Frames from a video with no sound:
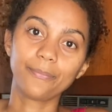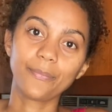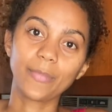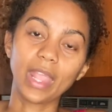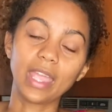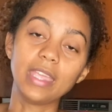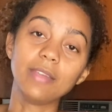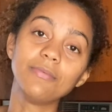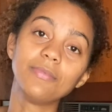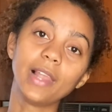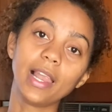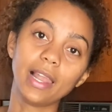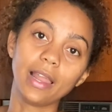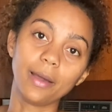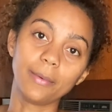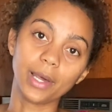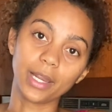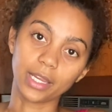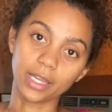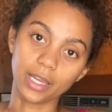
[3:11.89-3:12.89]
infla la
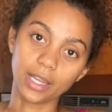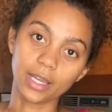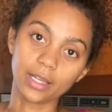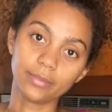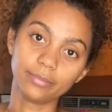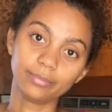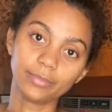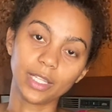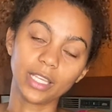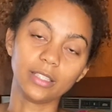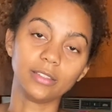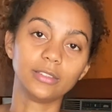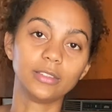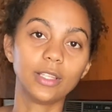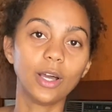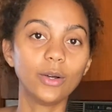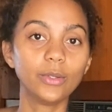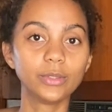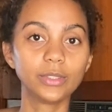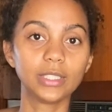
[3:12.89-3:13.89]
barriga.
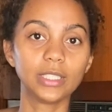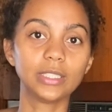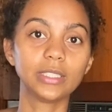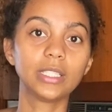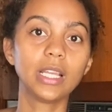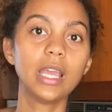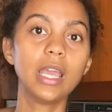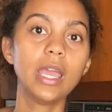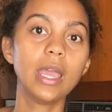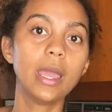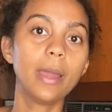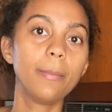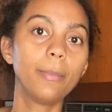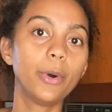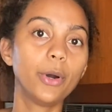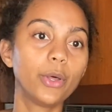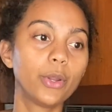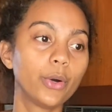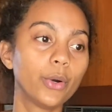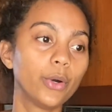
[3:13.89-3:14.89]
Entonces,
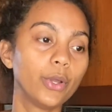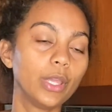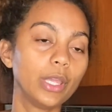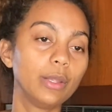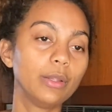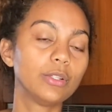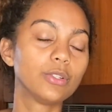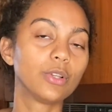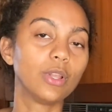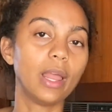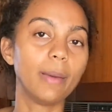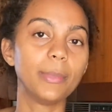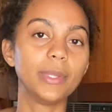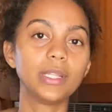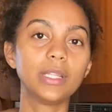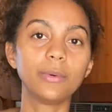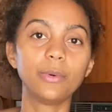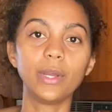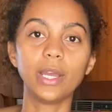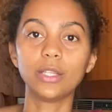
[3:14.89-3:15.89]
por hoy solamente
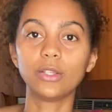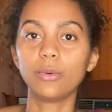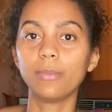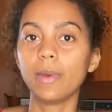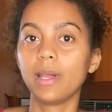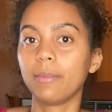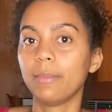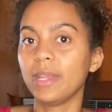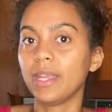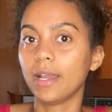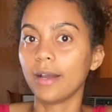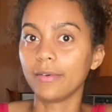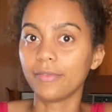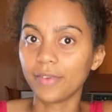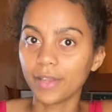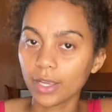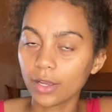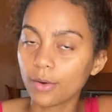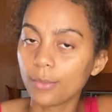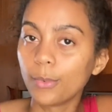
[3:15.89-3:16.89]
voy a tomar mi
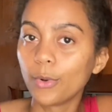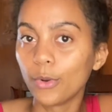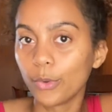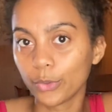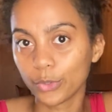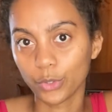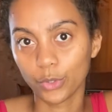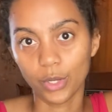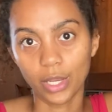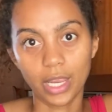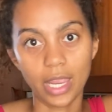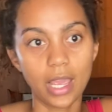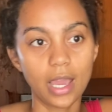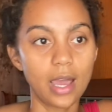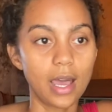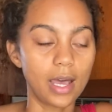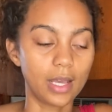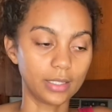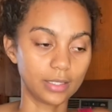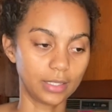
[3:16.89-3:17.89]
café como lo solía
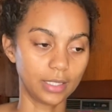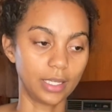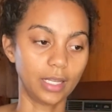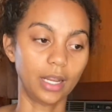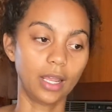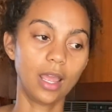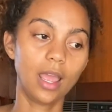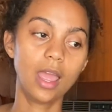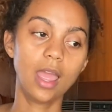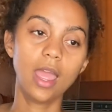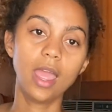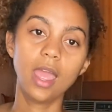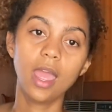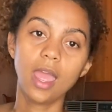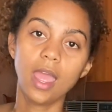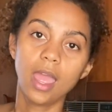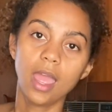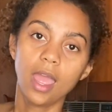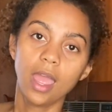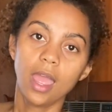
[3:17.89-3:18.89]
hacer.
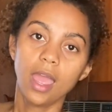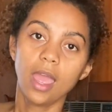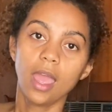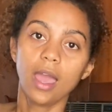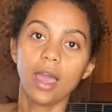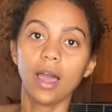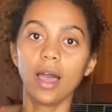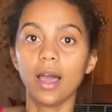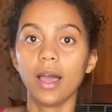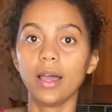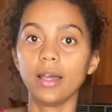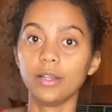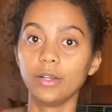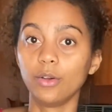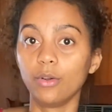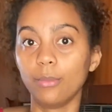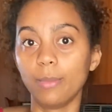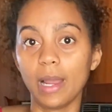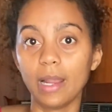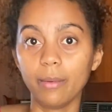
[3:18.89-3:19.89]
Ah,
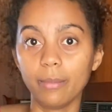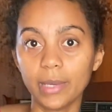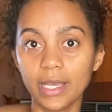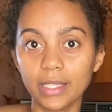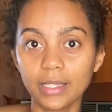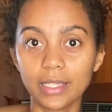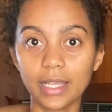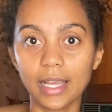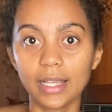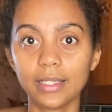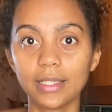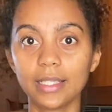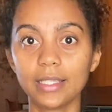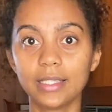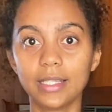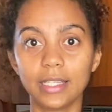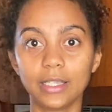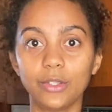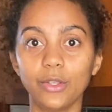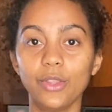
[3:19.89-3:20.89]
normalmente antes
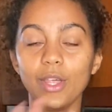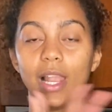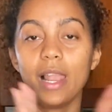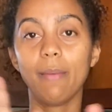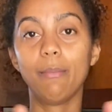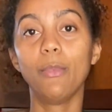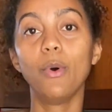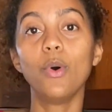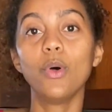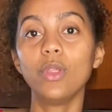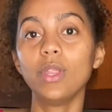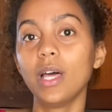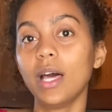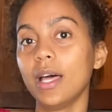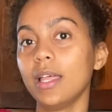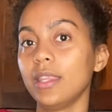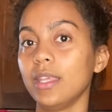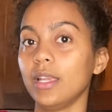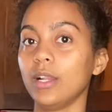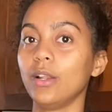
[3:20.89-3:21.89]
de toda la moda
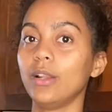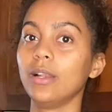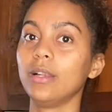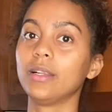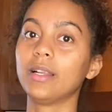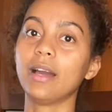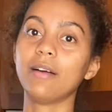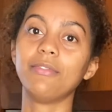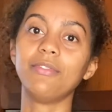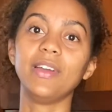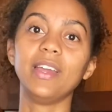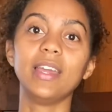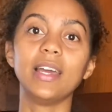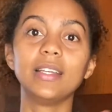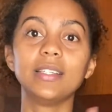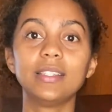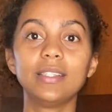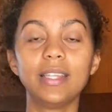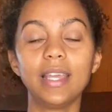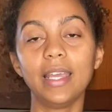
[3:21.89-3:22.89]
del café
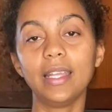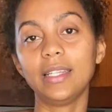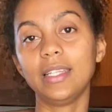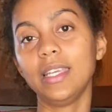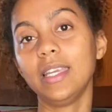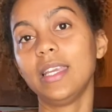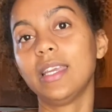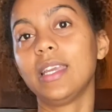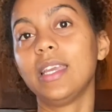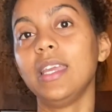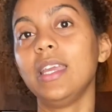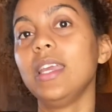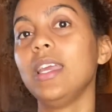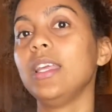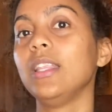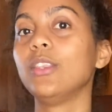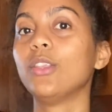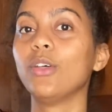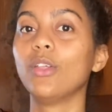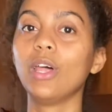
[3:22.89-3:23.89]
aesthetic y
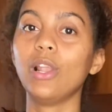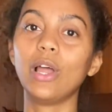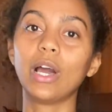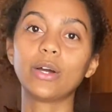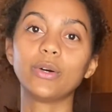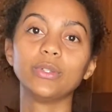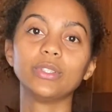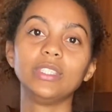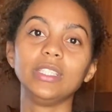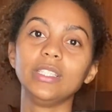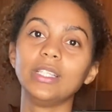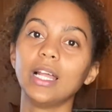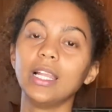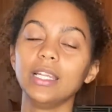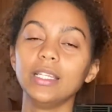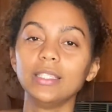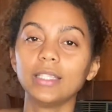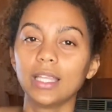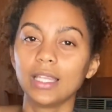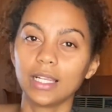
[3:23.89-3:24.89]
toda la cosita
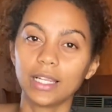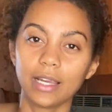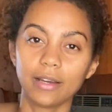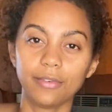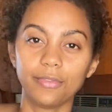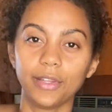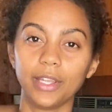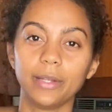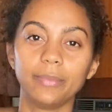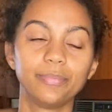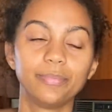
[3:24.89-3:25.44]
linda del café